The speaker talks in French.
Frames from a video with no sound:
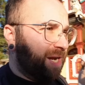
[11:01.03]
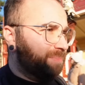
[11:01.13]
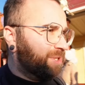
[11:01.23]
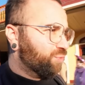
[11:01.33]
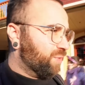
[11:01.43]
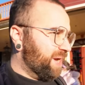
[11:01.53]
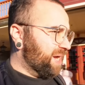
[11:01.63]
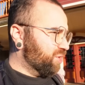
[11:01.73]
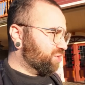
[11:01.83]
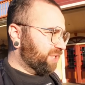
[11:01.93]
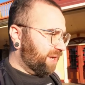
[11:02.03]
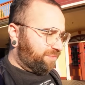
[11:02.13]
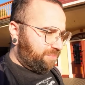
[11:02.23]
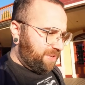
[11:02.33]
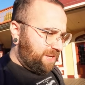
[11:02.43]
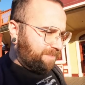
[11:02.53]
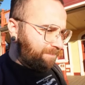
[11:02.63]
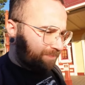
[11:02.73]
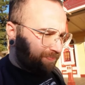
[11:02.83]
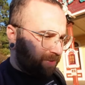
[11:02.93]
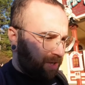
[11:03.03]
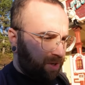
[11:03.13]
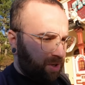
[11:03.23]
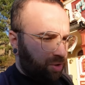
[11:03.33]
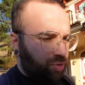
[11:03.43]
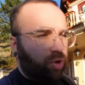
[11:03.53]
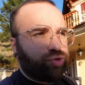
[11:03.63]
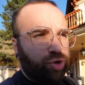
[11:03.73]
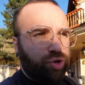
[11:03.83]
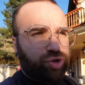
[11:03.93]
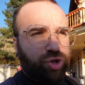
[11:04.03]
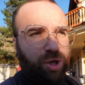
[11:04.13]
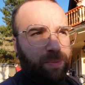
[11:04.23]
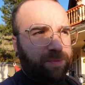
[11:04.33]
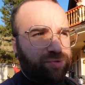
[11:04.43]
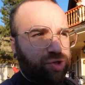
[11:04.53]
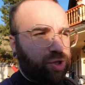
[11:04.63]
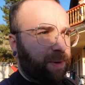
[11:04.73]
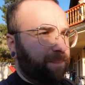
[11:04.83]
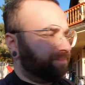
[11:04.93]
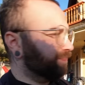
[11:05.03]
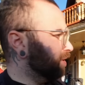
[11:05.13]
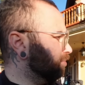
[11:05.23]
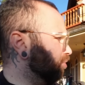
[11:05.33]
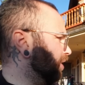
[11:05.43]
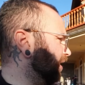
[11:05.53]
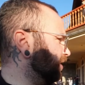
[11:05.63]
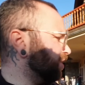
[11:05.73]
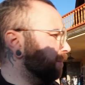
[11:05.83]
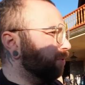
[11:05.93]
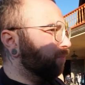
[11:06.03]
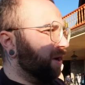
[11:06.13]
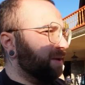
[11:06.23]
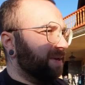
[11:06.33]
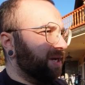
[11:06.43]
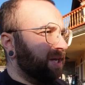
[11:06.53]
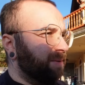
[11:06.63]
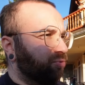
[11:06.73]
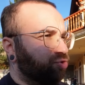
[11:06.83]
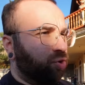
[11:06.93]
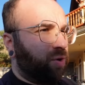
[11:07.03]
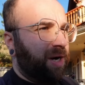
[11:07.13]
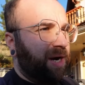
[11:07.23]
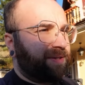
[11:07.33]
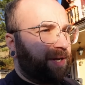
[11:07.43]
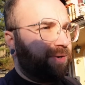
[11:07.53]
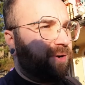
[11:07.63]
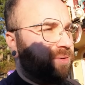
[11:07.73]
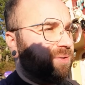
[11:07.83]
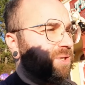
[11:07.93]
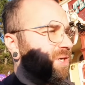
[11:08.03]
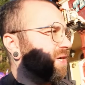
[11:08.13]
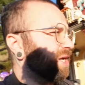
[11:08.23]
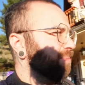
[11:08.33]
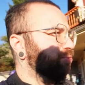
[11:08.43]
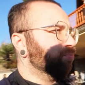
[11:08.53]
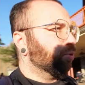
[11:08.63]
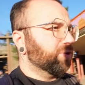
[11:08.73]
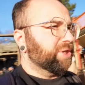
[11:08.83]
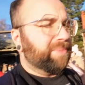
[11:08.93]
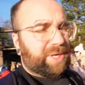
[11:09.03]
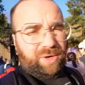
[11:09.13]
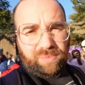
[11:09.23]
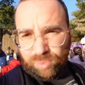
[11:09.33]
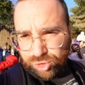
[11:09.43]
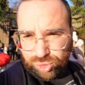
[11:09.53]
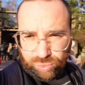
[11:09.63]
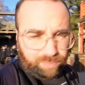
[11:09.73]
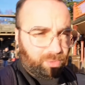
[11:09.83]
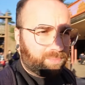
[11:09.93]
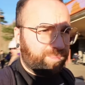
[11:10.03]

limite, ouais. Le cheddar fumé. Non, c'était sympa, c'était sympa. Bon, la glace, j'ai un peu moins aimé les bouts de chocolat à l'intérieur, les bouts de brownie, mais, euh, mais sinon, bon.